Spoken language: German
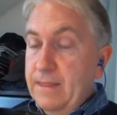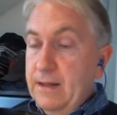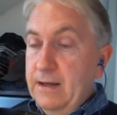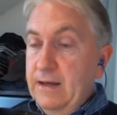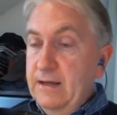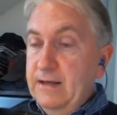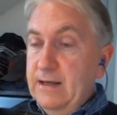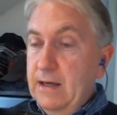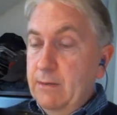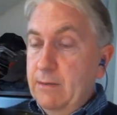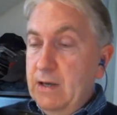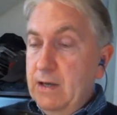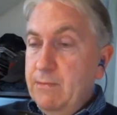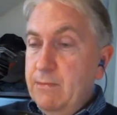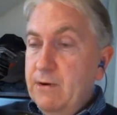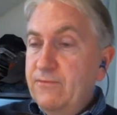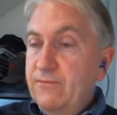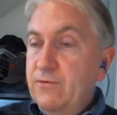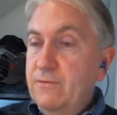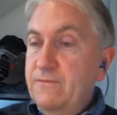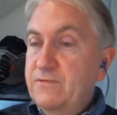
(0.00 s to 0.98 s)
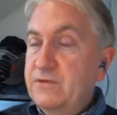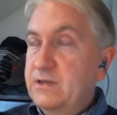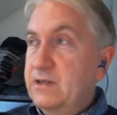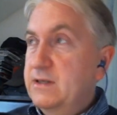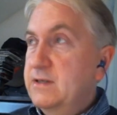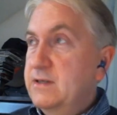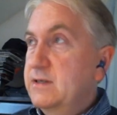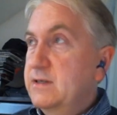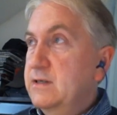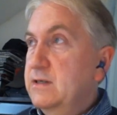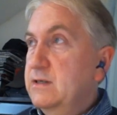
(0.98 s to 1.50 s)
ich habe immer fünf
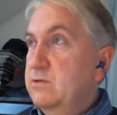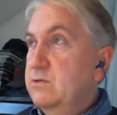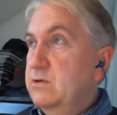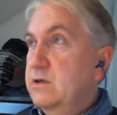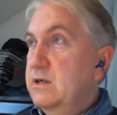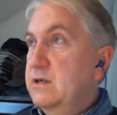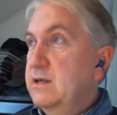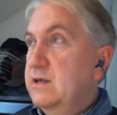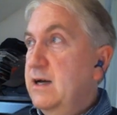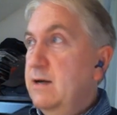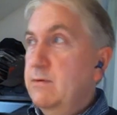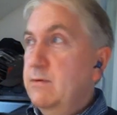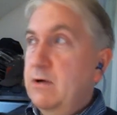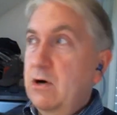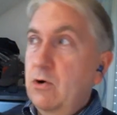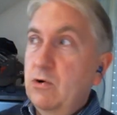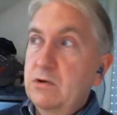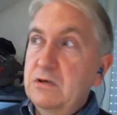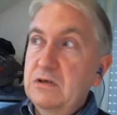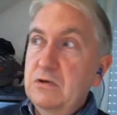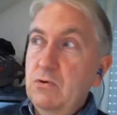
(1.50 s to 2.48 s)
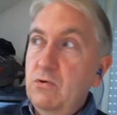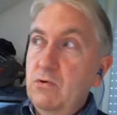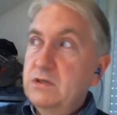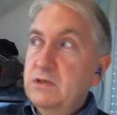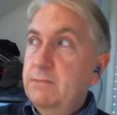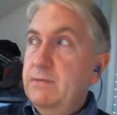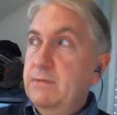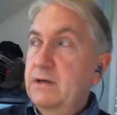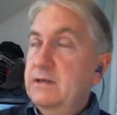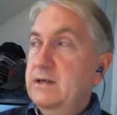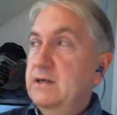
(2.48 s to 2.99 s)
Sitze und ich habe auch eine
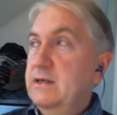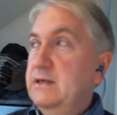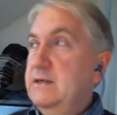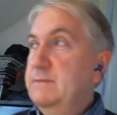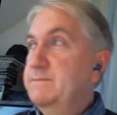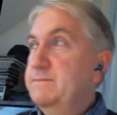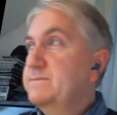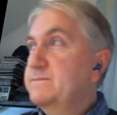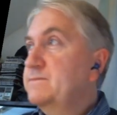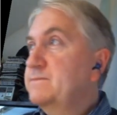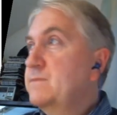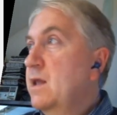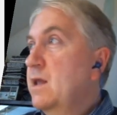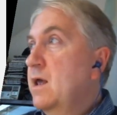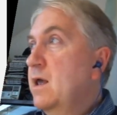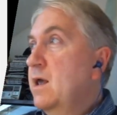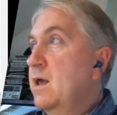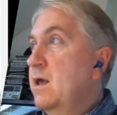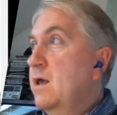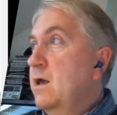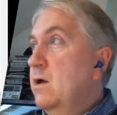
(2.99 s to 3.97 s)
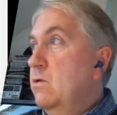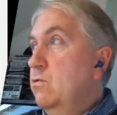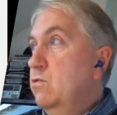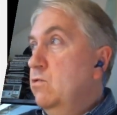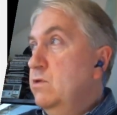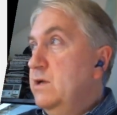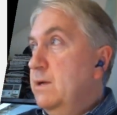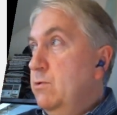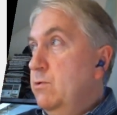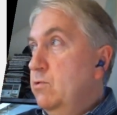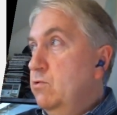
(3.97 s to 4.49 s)
große Batterie. Und
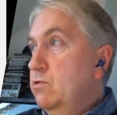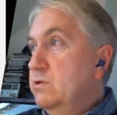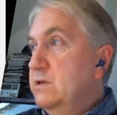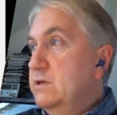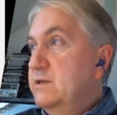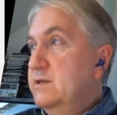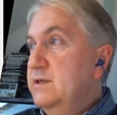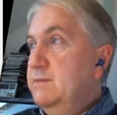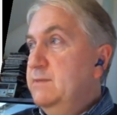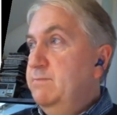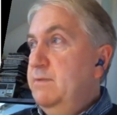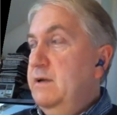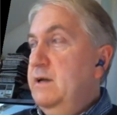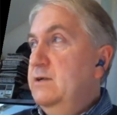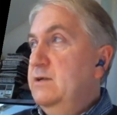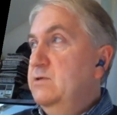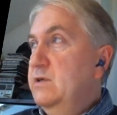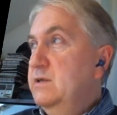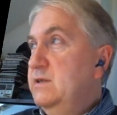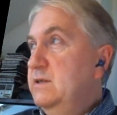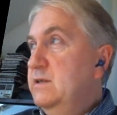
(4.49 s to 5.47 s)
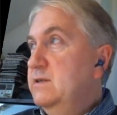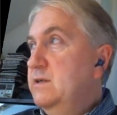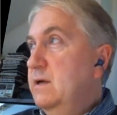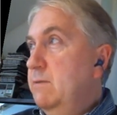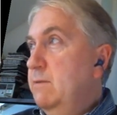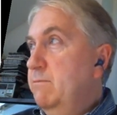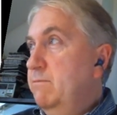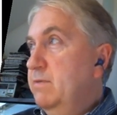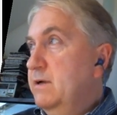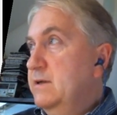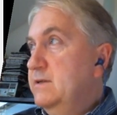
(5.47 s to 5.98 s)
ich habe ein großes Display. Also das sieht
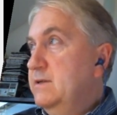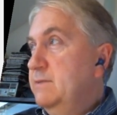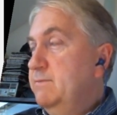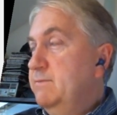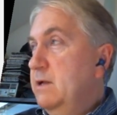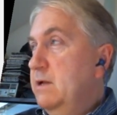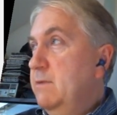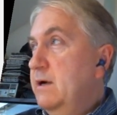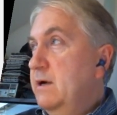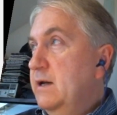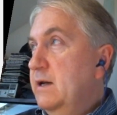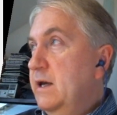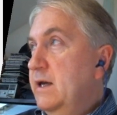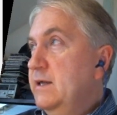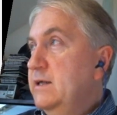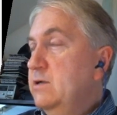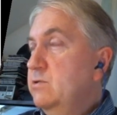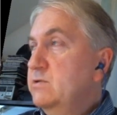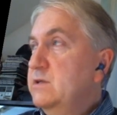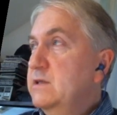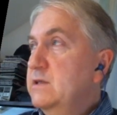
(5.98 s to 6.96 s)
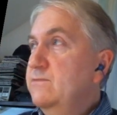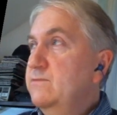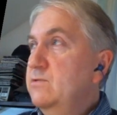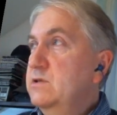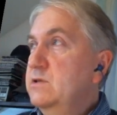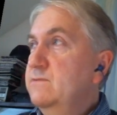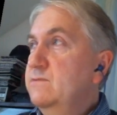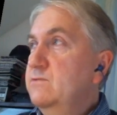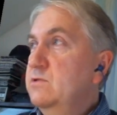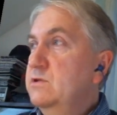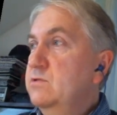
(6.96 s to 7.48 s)
prinzipiell mal gleich aus. Das wollen
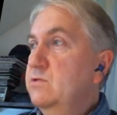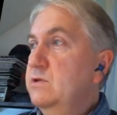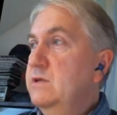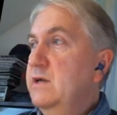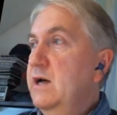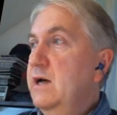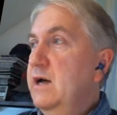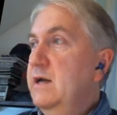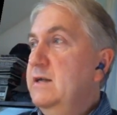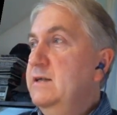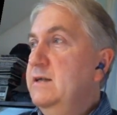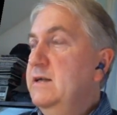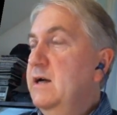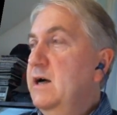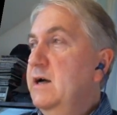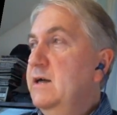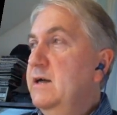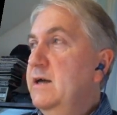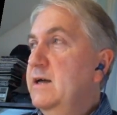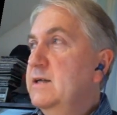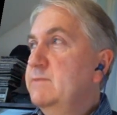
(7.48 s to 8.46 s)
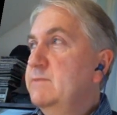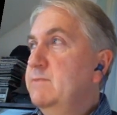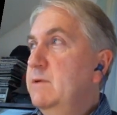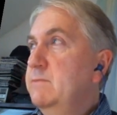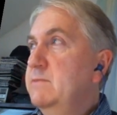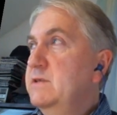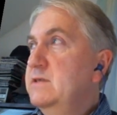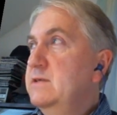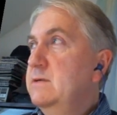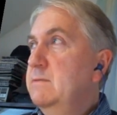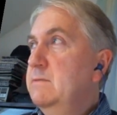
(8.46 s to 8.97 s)
sie wohl so in der ID-Reihe erstmal ein
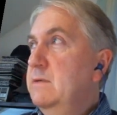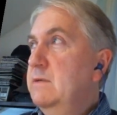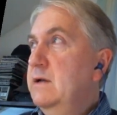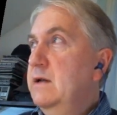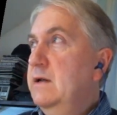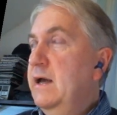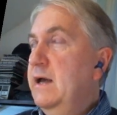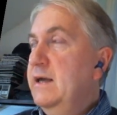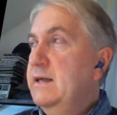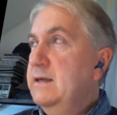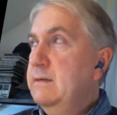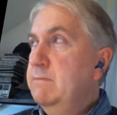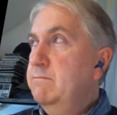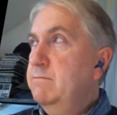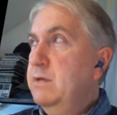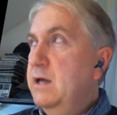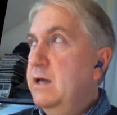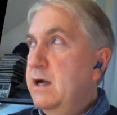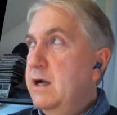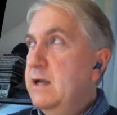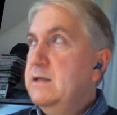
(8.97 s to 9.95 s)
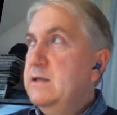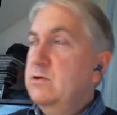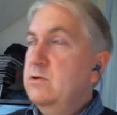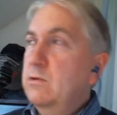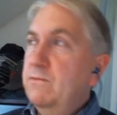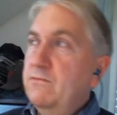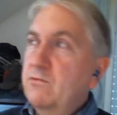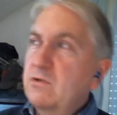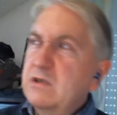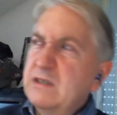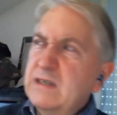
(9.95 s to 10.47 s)
bisschen gleich behalten,
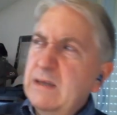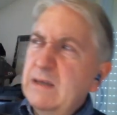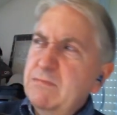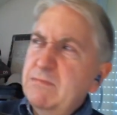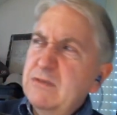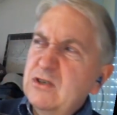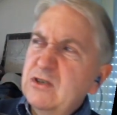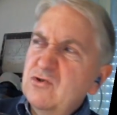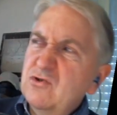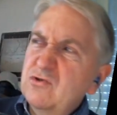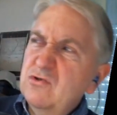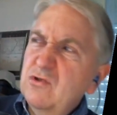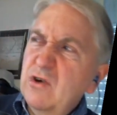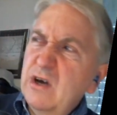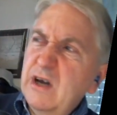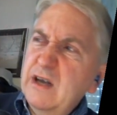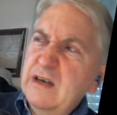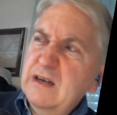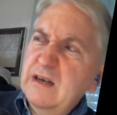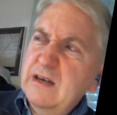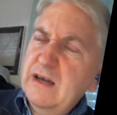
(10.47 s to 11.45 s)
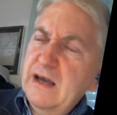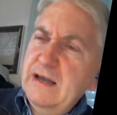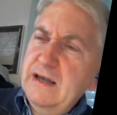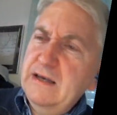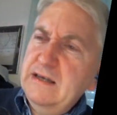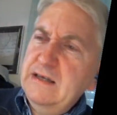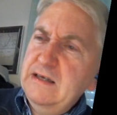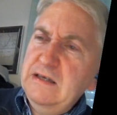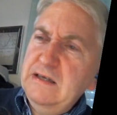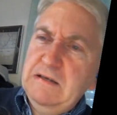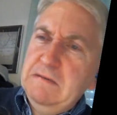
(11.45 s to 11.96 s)
obwohl es gibt ja noch einen
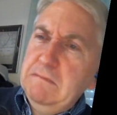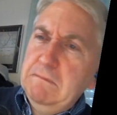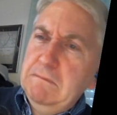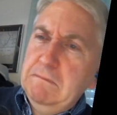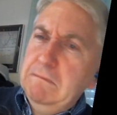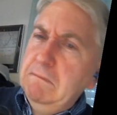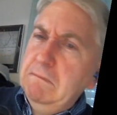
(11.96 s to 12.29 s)
ID